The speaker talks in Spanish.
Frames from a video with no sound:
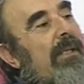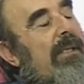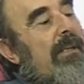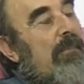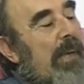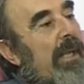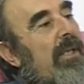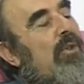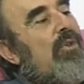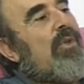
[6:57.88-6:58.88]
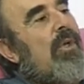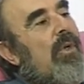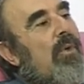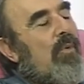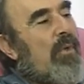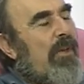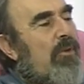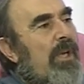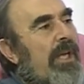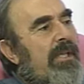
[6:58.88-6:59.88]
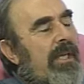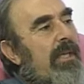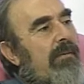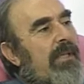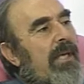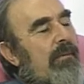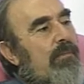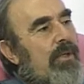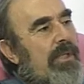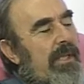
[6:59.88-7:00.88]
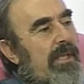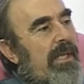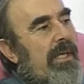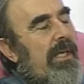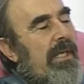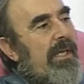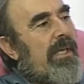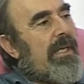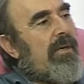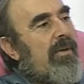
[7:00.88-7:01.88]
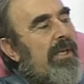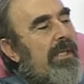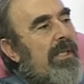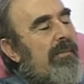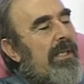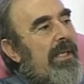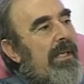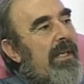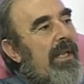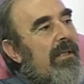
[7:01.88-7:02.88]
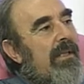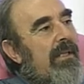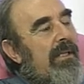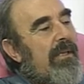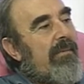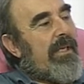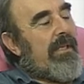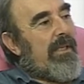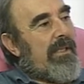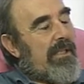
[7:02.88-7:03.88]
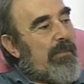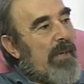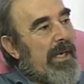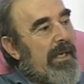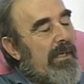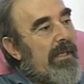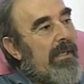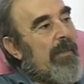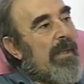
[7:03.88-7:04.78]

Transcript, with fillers: de, para ellos, una zona que tenía vital importancia y que era concretamente la Celtiberia hispana. ¿eh?